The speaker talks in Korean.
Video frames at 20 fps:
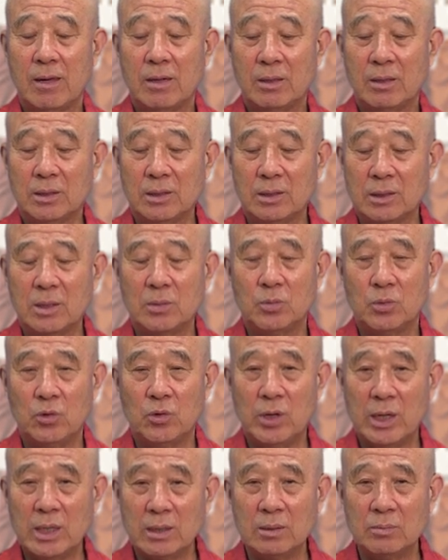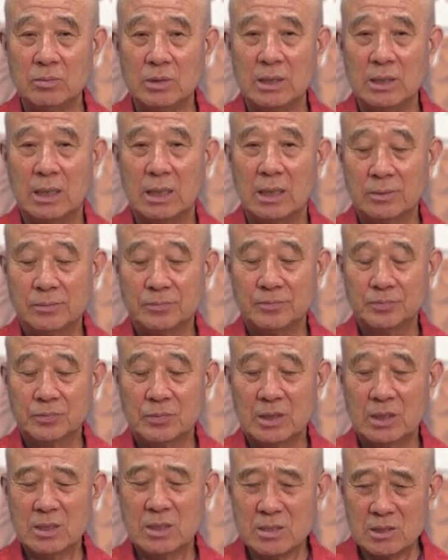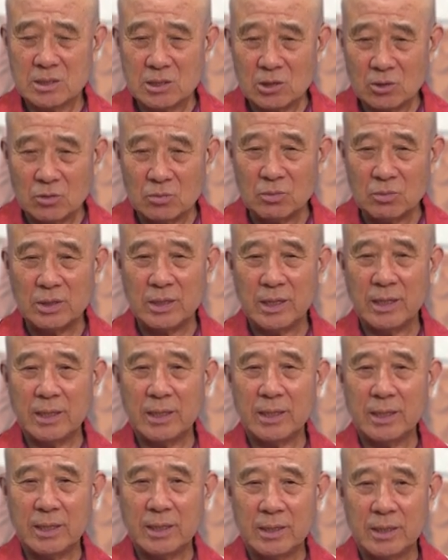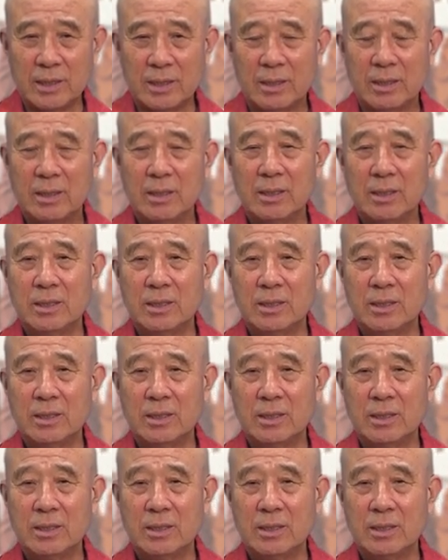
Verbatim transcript: 이렇게 묘한 겁니다. 억지로 뭐 해라 해라